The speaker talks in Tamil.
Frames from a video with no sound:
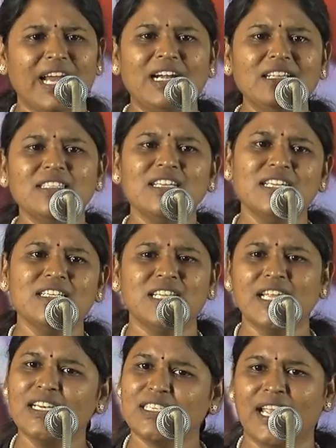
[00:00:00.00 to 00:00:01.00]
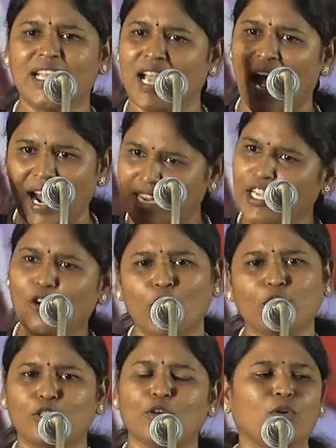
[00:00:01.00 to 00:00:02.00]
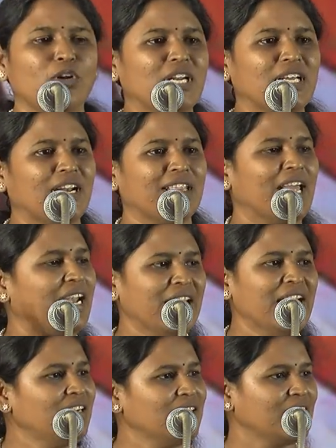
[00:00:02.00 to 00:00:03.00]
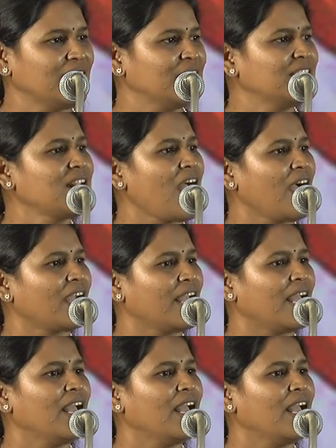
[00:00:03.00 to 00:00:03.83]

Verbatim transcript: எழுந்து நின்று இன்றைக்கு அடி கொடுத்து கொண்டிருக்கிறதே நீட்டுக்கு எதிராக